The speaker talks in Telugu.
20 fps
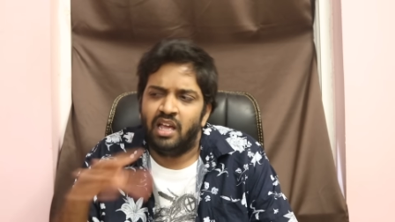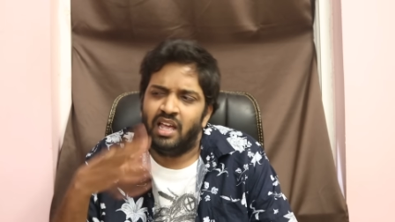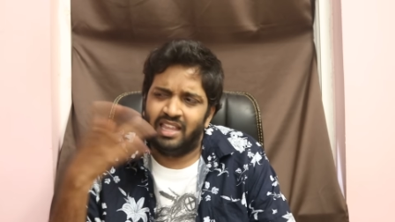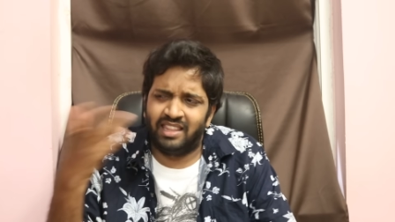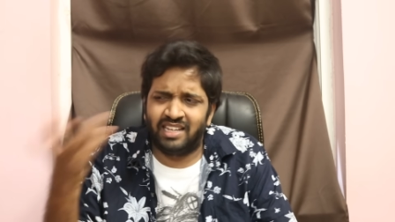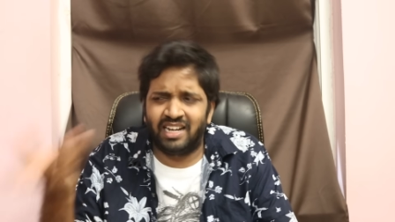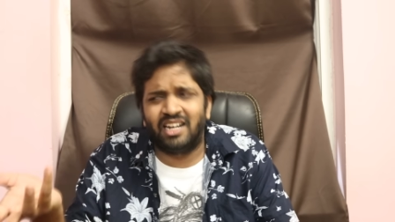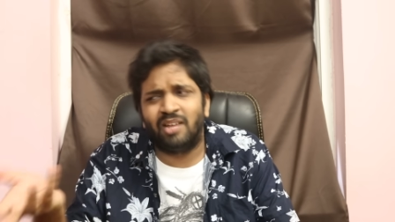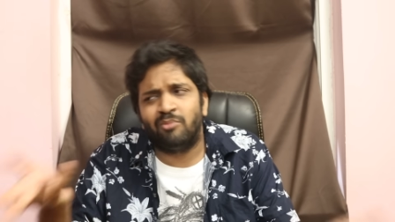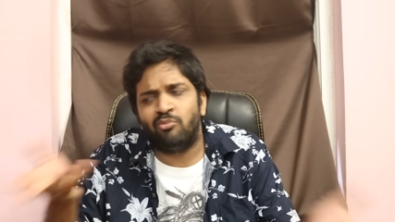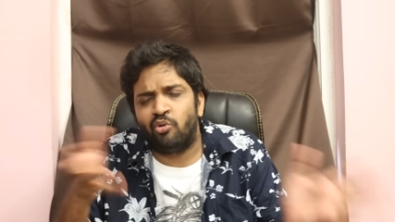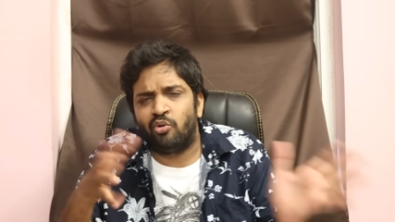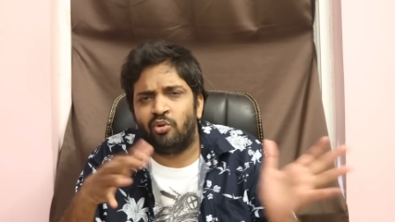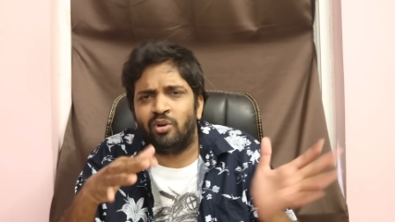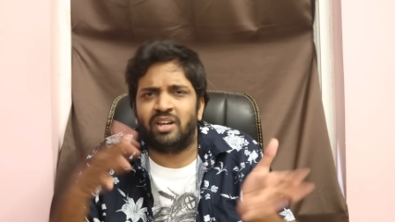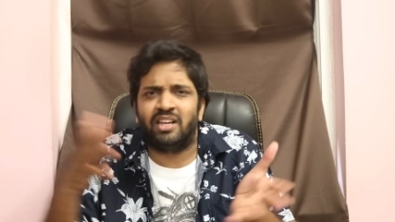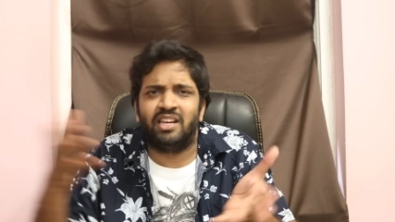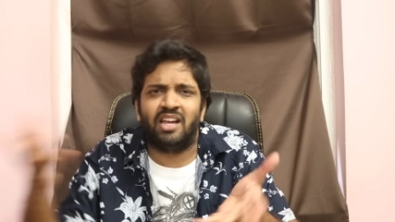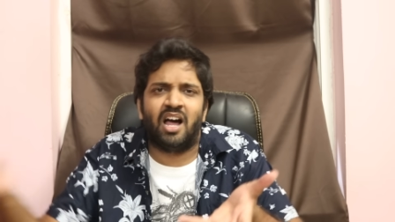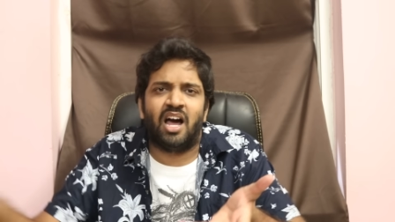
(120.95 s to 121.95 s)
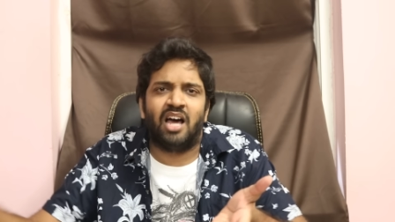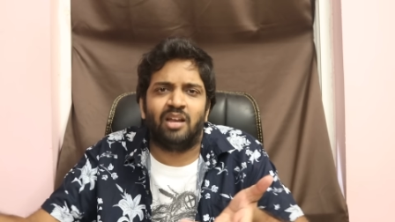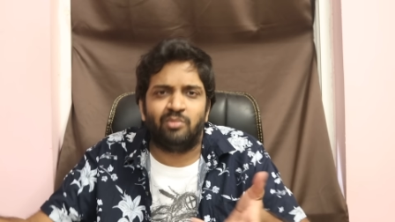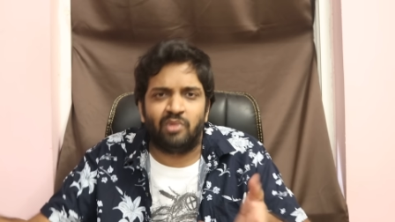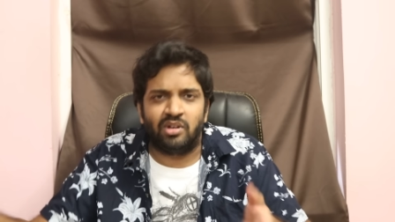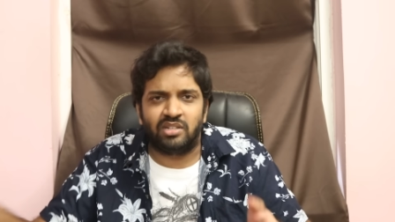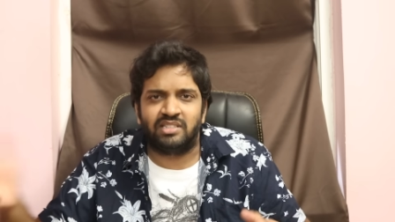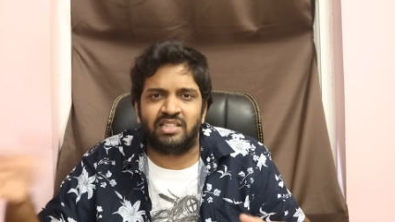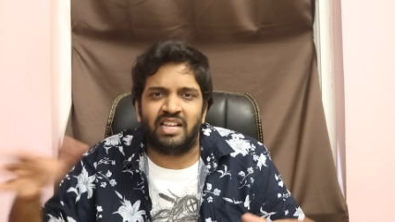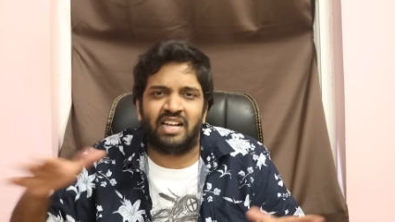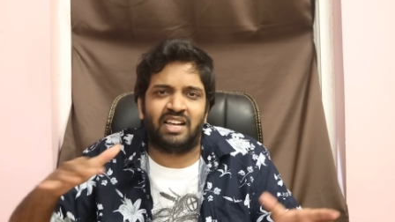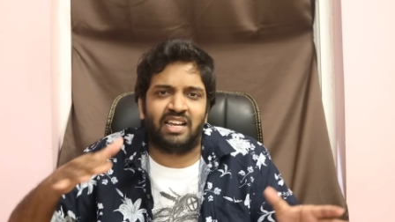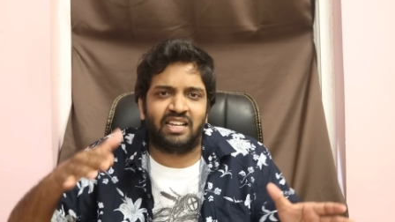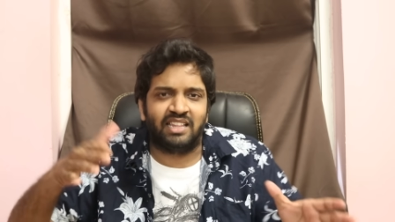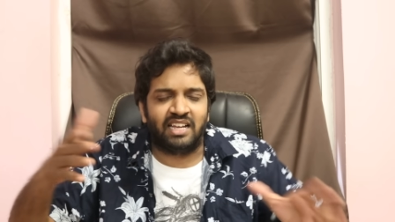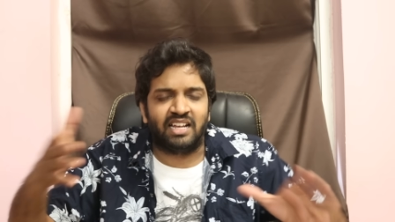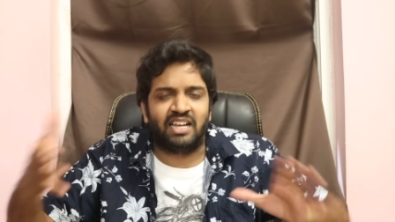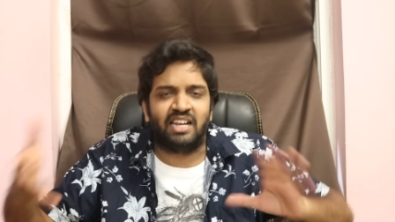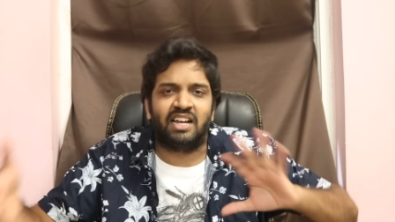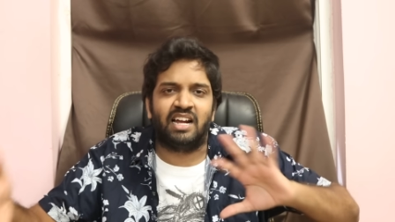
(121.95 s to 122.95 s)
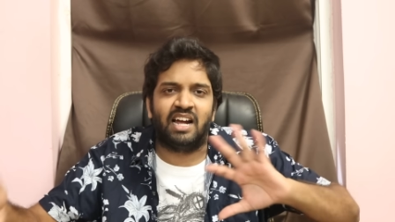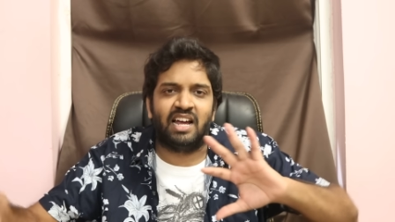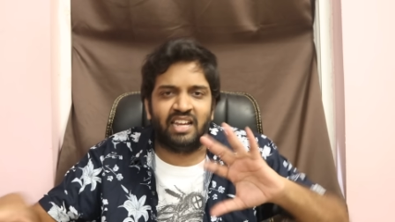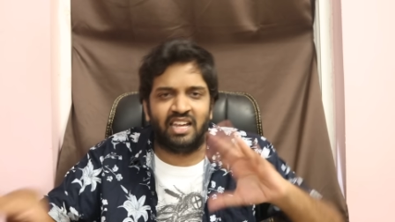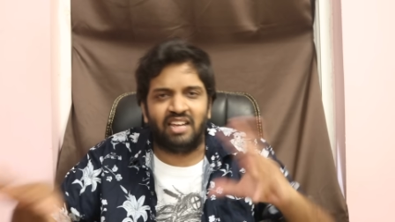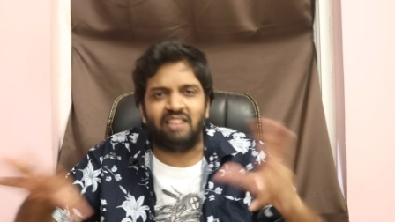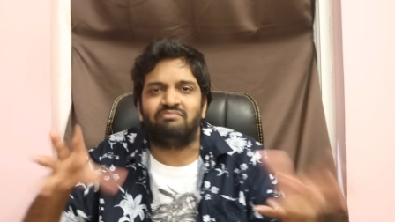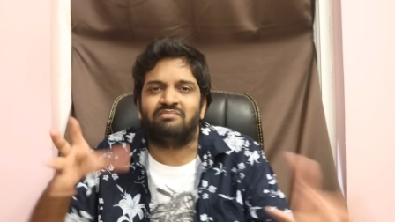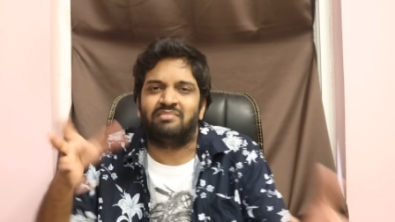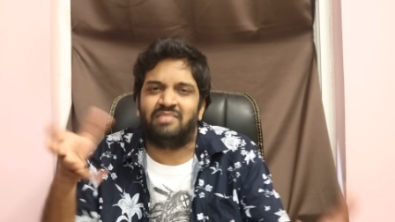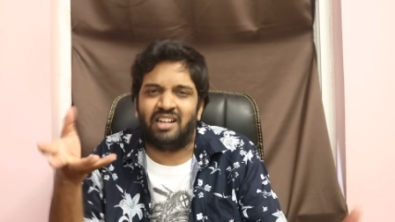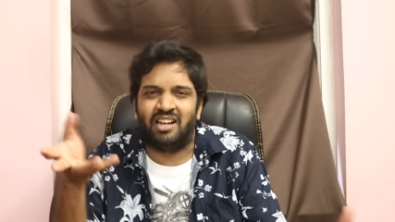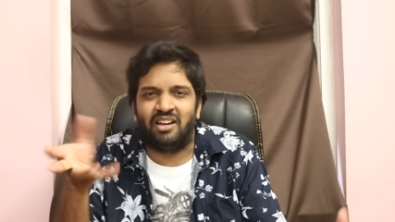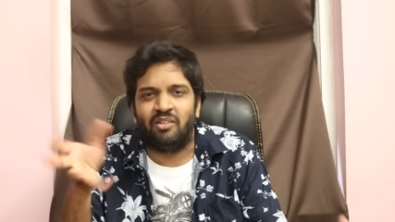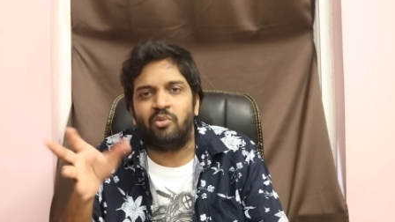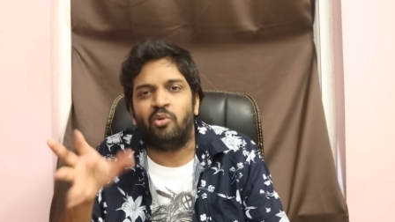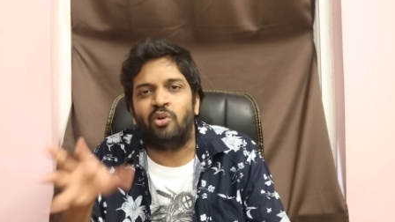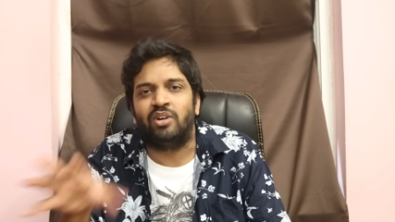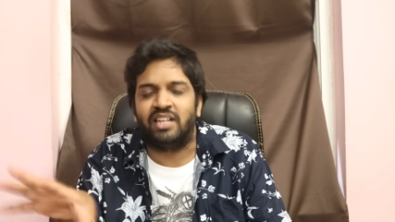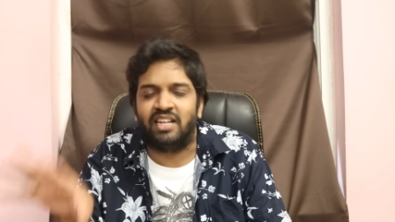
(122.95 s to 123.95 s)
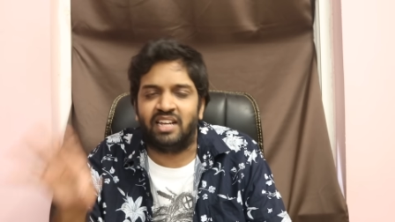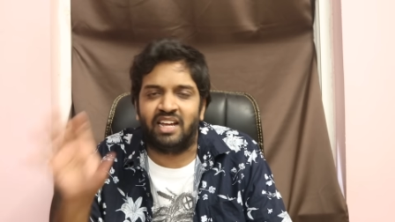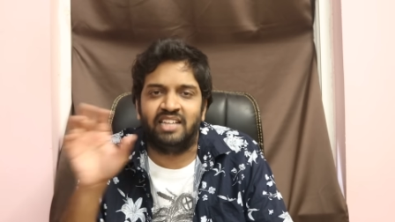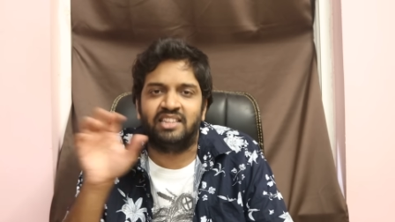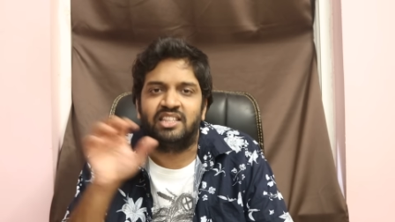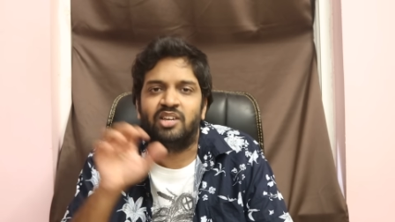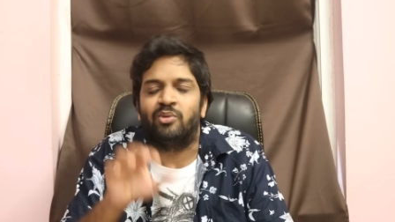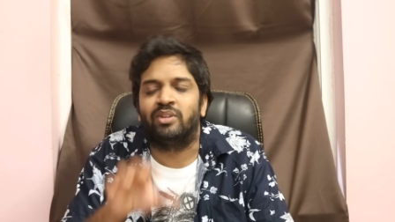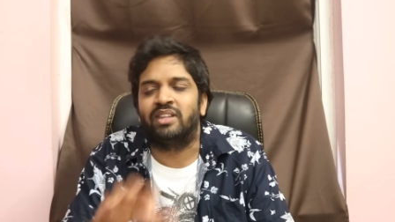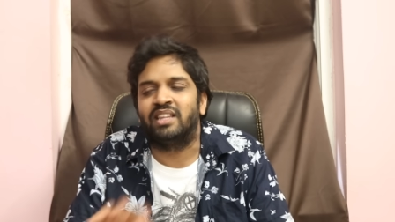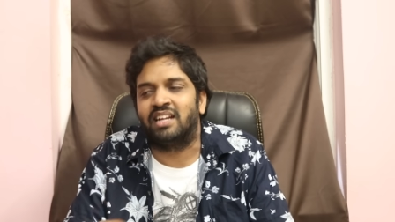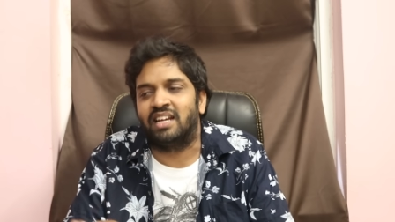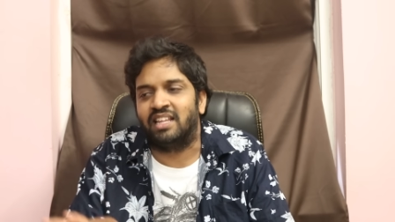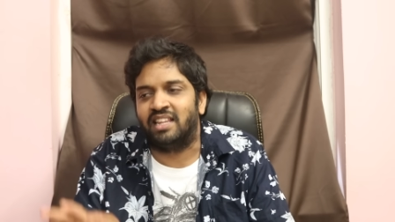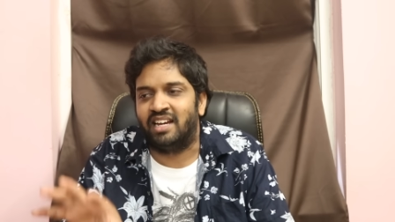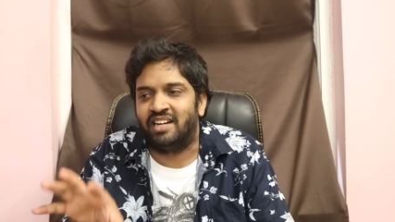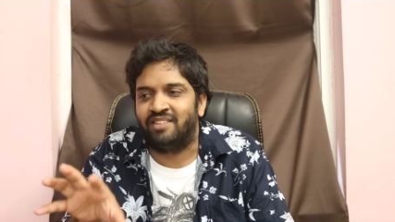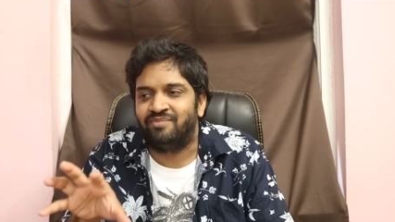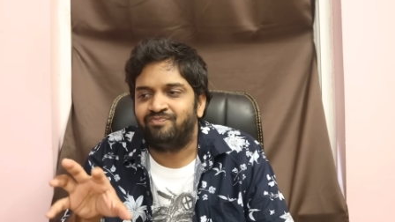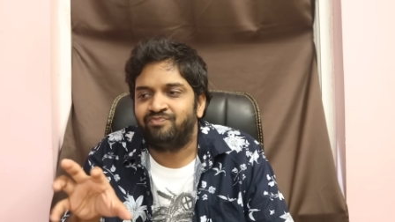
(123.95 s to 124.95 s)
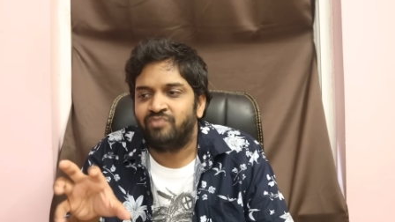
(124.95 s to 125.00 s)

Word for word: ఎందుకంటే ముగ్గురికి ఆల్మోస్ట్ దగ్గర దగ్గరగానే ఓటింగ్ అయితే ఉంది కదా